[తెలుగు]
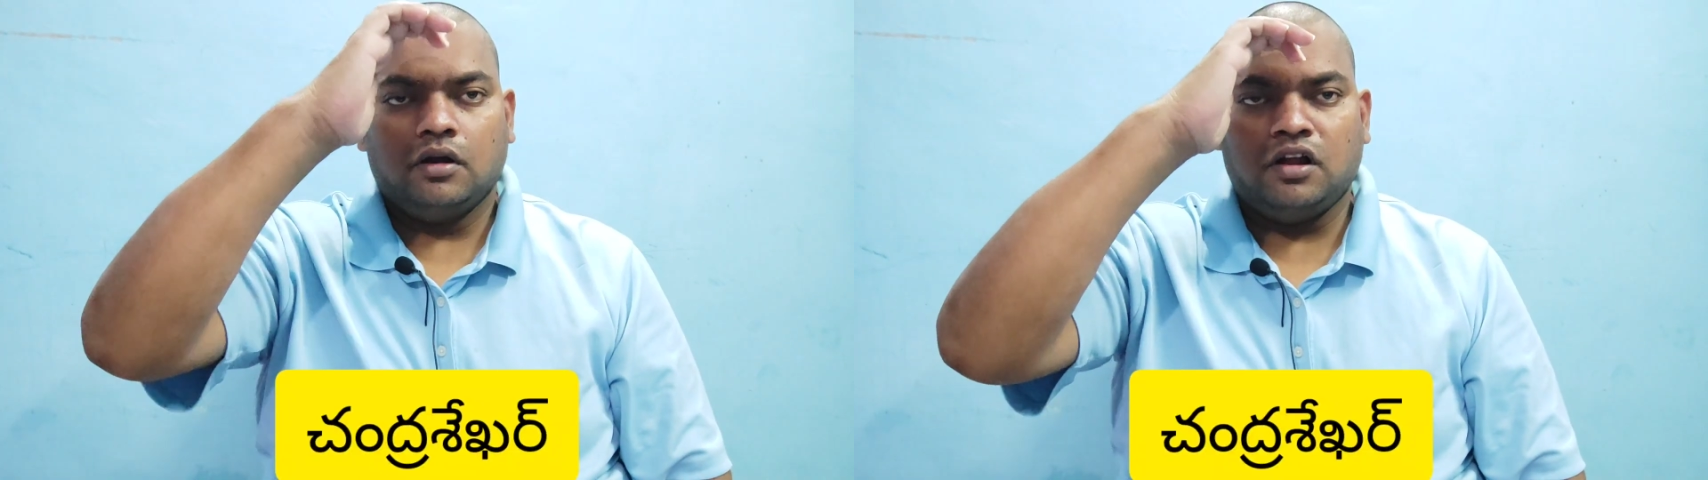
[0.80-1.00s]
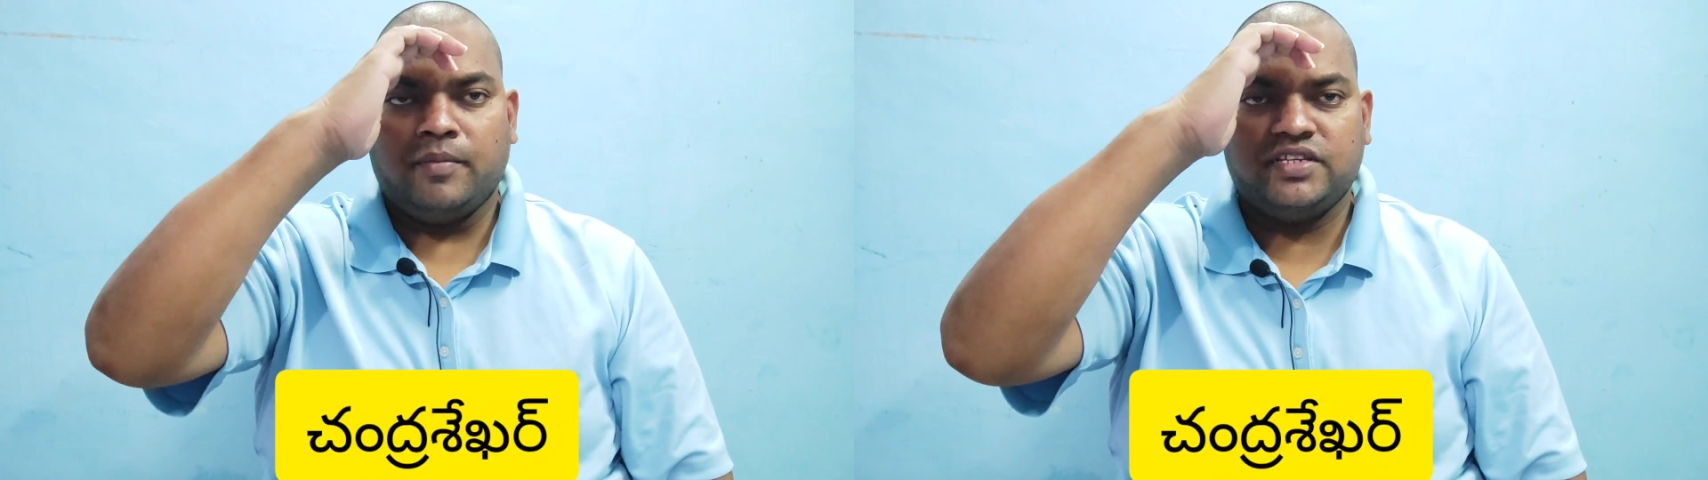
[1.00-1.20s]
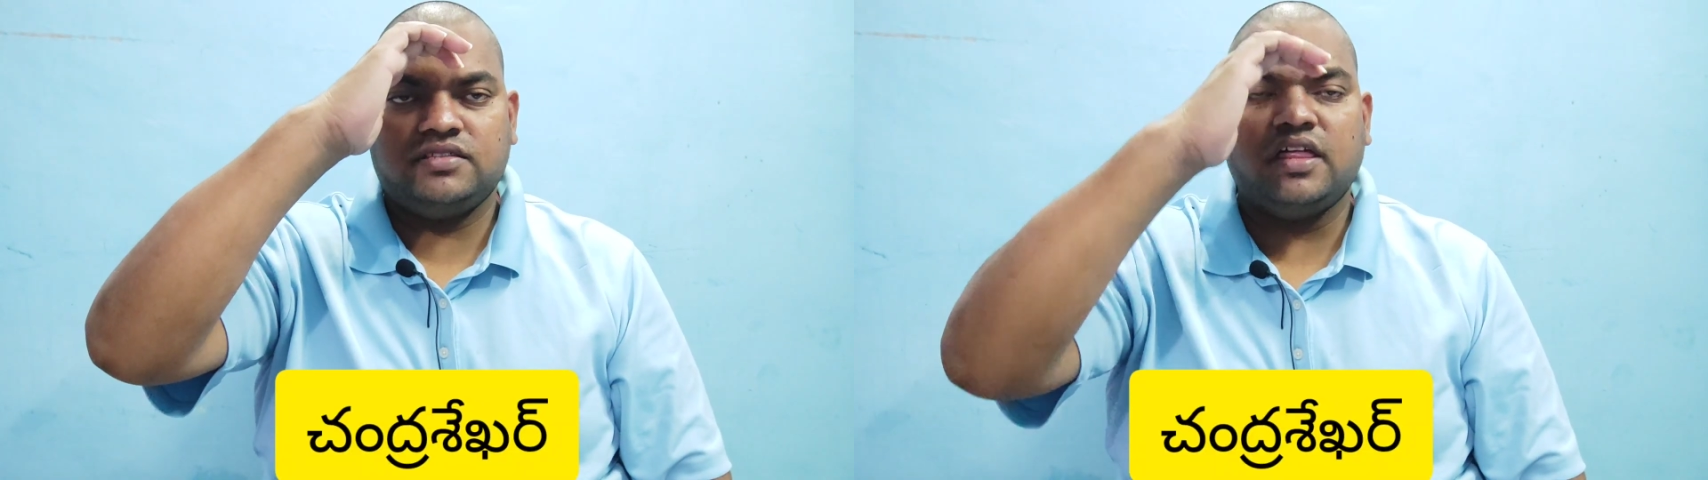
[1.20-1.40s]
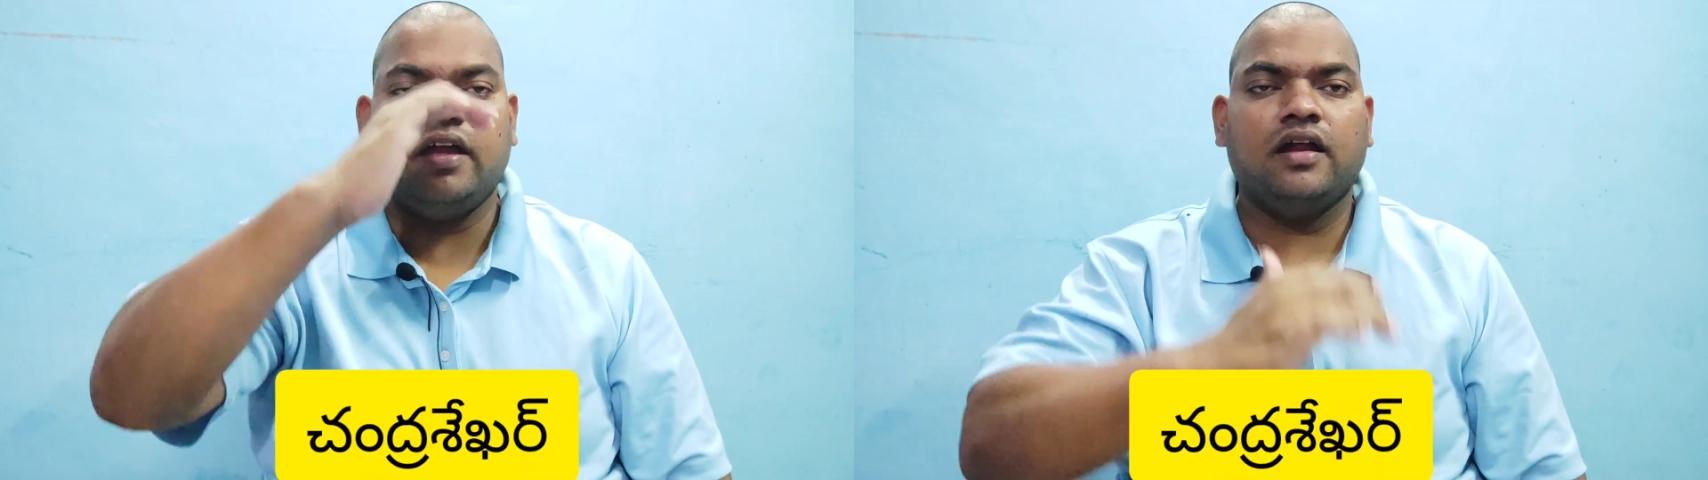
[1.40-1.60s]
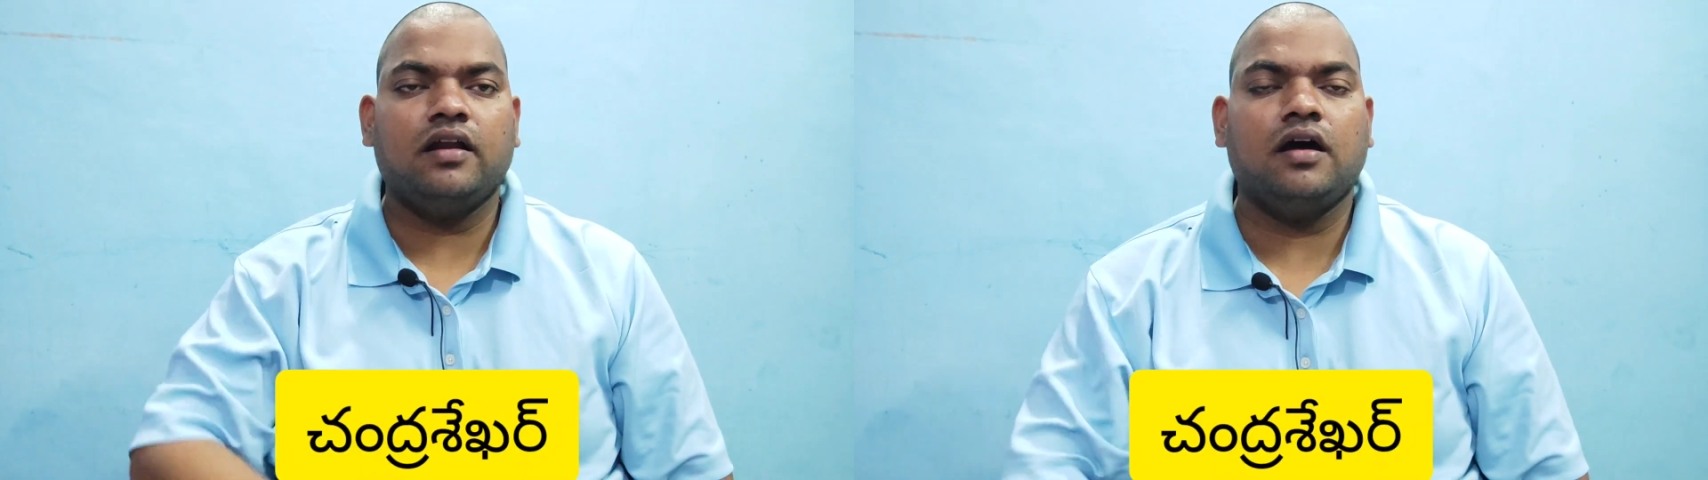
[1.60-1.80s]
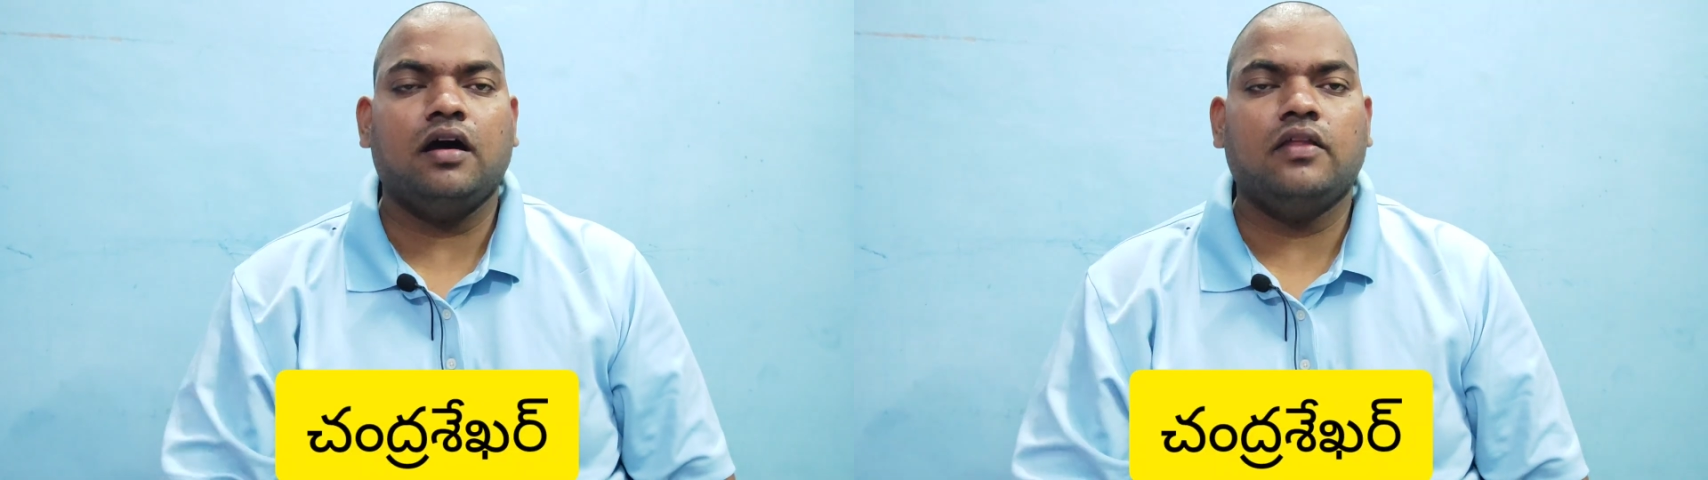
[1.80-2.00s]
నమస్తే అన్న